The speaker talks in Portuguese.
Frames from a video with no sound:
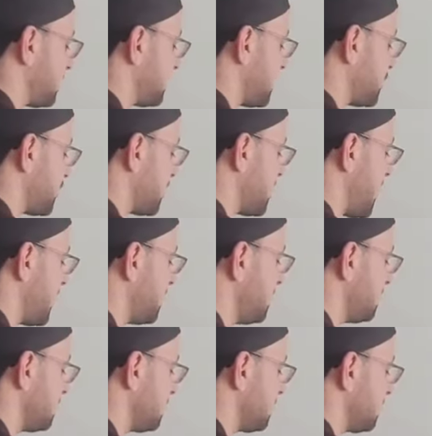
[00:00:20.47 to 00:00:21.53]
até chegar
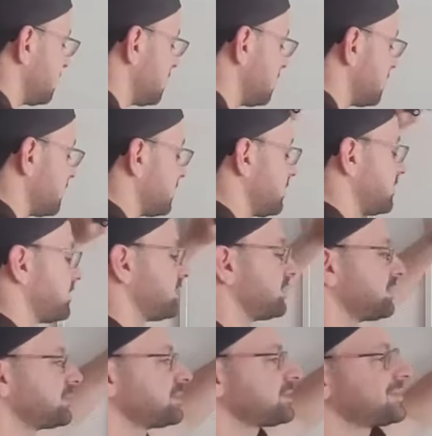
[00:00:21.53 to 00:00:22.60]
em
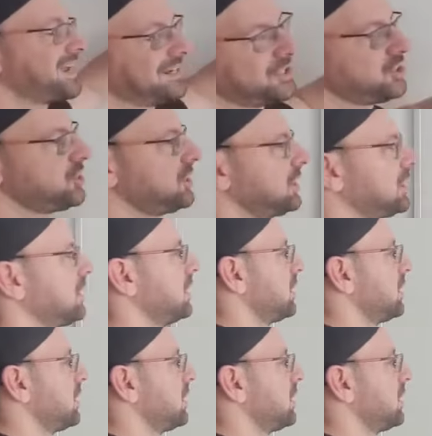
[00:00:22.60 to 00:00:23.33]
7.